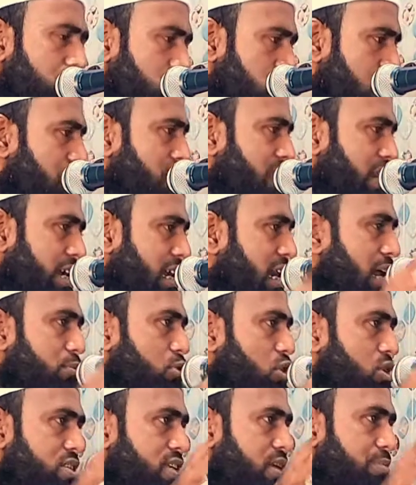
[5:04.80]
অবশ্য আমাদের
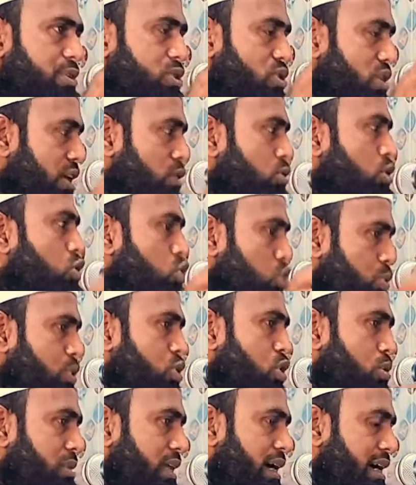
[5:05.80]
গ্রামগঞ্জের ভিতরে এগুলো
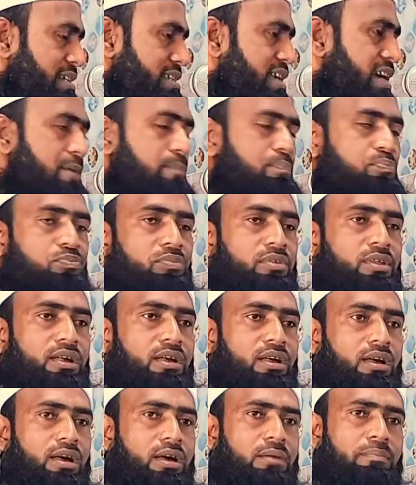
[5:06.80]
খুবই কম দেখা যায়
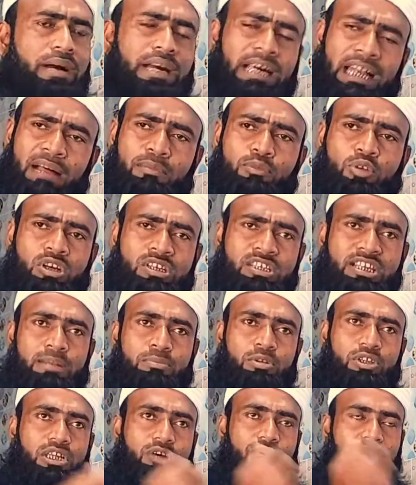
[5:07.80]
বা
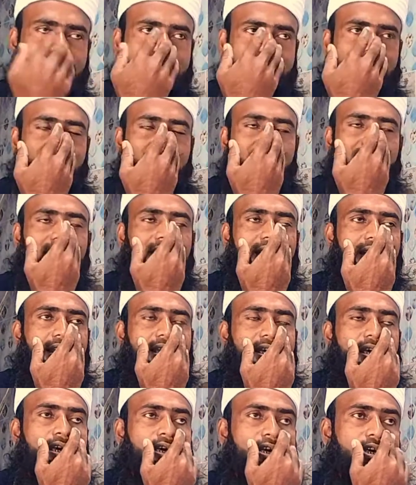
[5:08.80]
গ্রামগঞ্জের মধ্যেও আছে
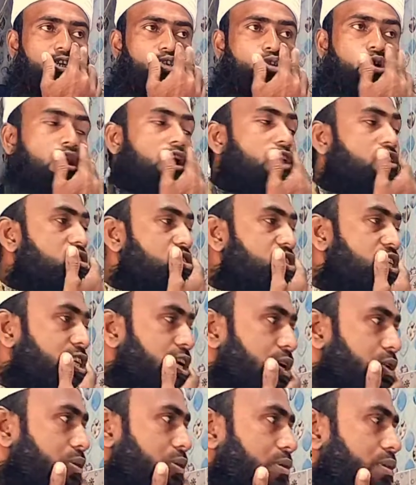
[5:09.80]
ছড়ানো
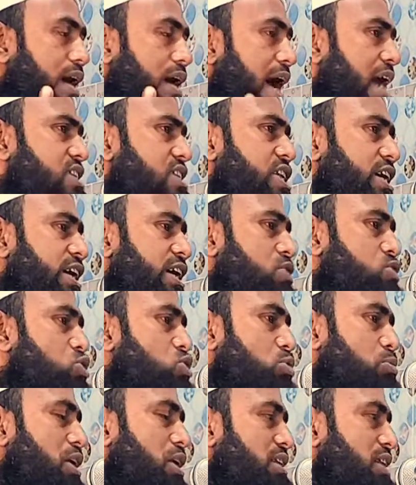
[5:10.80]
ছিটানো আশেকে
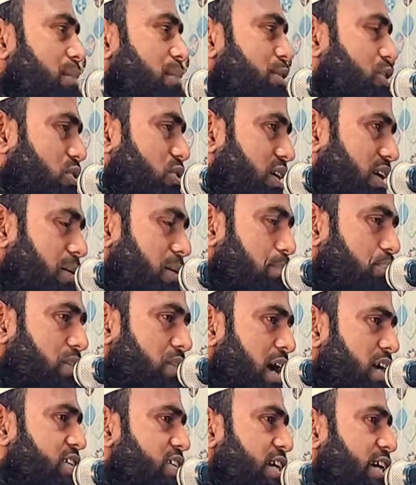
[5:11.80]
রসুল বলে দাবি করে
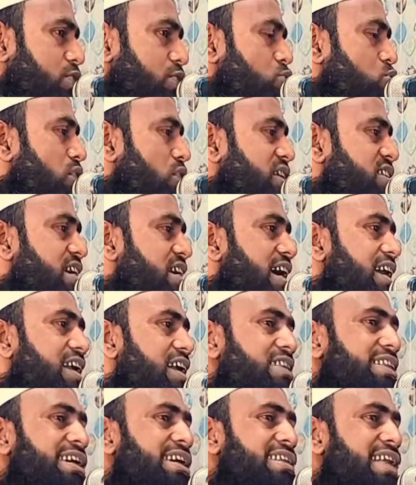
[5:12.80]
আশেকে রসুলের
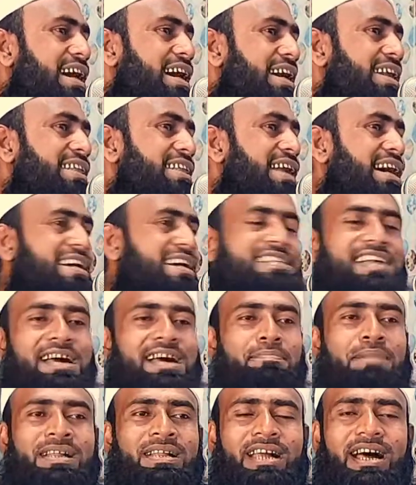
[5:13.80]
চেহারার দিকে তাকালে দেখা
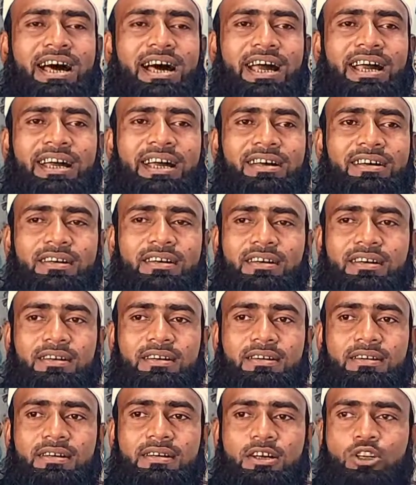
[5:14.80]
যায় মাথায়
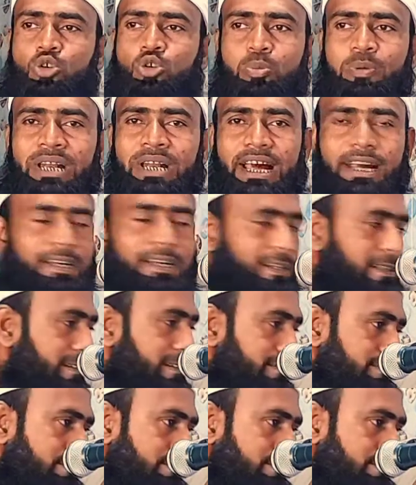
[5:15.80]
টুপি দেয়